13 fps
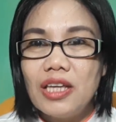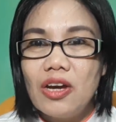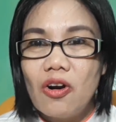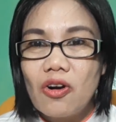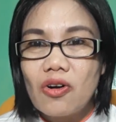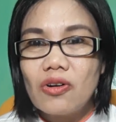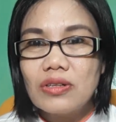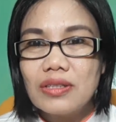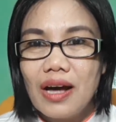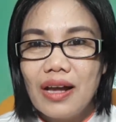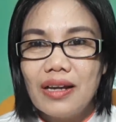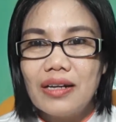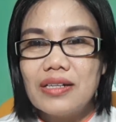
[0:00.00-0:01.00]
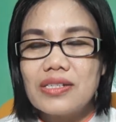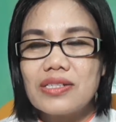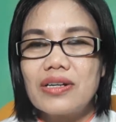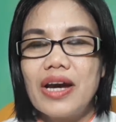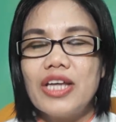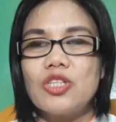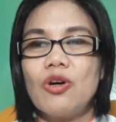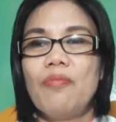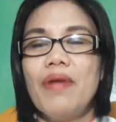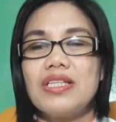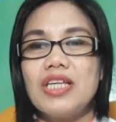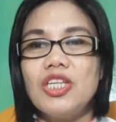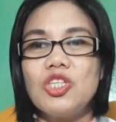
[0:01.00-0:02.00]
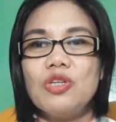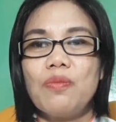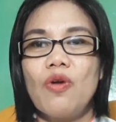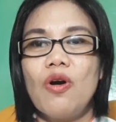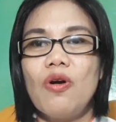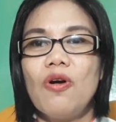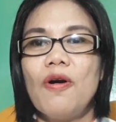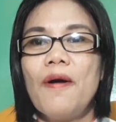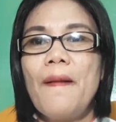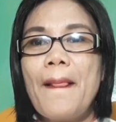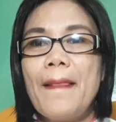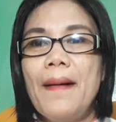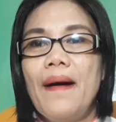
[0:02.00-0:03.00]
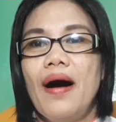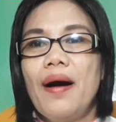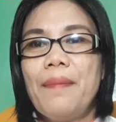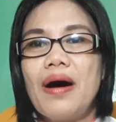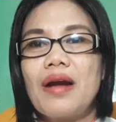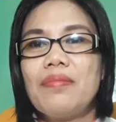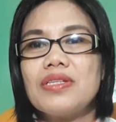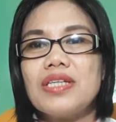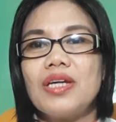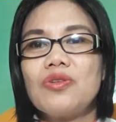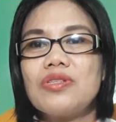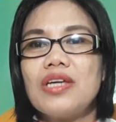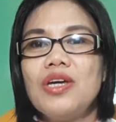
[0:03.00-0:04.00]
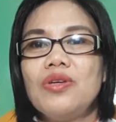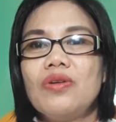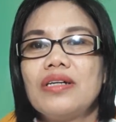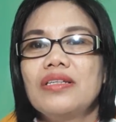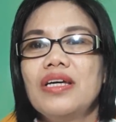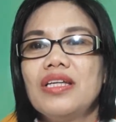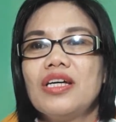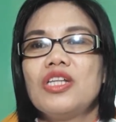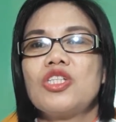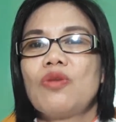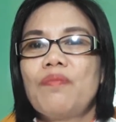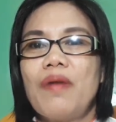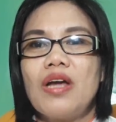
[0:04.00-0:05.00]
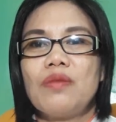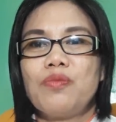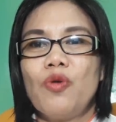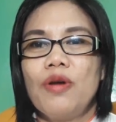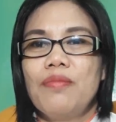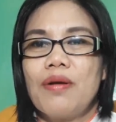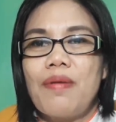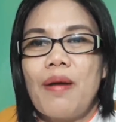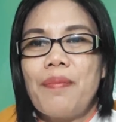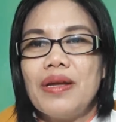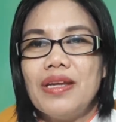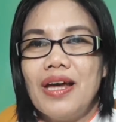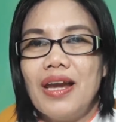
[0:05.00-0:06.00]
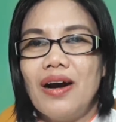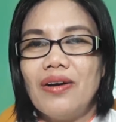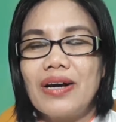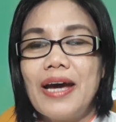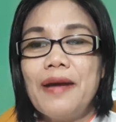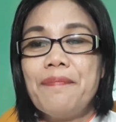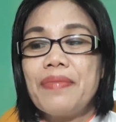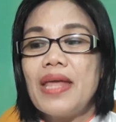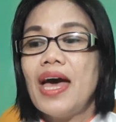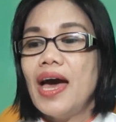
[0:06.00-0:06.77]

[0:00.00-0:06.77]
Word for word: Hong Kong dollars. Alright, so message niyo po ako uh, para masend ko sa inyo ang details kung paano po ay magpapadala. Okay?